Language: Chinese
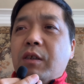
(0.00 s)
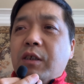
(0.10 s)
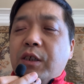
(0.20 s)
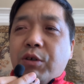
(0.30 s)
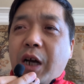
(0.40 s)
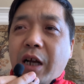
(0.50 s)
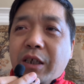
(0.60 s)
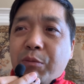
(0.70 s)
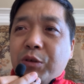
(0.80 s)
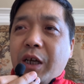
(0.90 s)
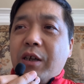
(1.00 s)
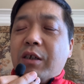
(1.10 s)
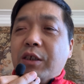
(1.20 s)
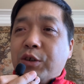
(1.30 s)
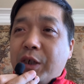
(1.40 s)
你就看这部电影，
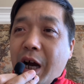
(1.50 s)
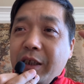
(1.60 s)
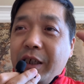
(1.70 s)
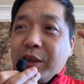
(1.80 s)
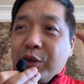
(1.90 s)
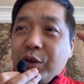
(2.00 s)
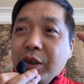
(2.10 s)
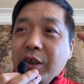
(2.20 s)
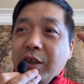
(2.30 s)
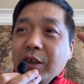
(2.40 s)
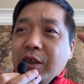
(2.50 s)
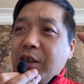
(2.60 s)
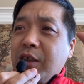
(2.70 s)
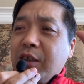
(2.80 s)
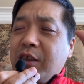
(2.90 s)
你就看那个
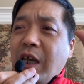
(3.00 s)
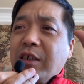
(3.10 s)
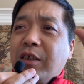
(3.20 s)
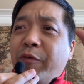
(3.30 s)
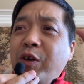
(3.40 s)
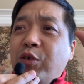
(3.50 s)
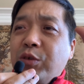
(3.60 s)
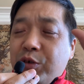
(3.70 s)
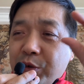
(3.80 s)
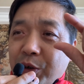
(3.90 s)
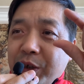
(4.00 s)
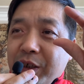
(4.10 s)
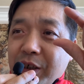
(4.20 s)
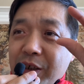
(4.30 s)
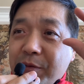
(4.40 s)
三四分钟的时候有一
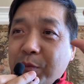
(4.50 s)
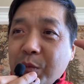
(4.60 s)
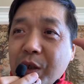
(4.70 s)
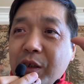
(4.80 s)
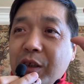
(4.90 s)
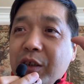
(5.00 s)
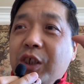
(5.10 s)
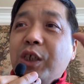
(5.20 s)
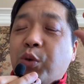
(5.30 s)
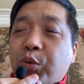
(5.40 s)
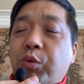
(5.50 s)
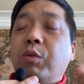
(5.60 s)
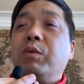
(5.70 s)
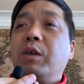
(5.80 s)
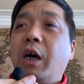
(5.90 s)
个地图，
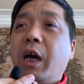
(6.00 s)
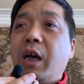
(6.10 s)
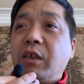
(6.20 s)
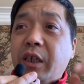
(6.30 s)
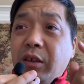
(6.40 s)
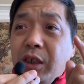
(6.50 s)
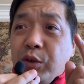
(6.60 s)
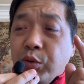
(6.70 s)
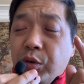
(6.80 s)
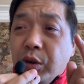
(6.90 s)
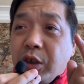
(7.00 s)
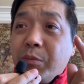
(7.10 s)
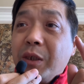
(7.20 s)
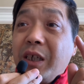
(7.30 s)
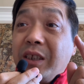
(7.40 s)
哎，这个地图证
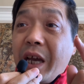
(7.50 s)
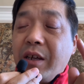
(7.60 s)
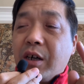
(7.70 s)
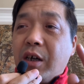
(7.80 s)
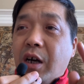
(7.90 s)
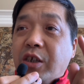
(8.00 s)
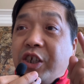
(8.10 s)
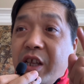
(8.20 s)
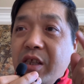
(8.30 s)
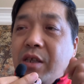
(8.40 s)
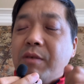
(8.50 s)
明这电影啊真，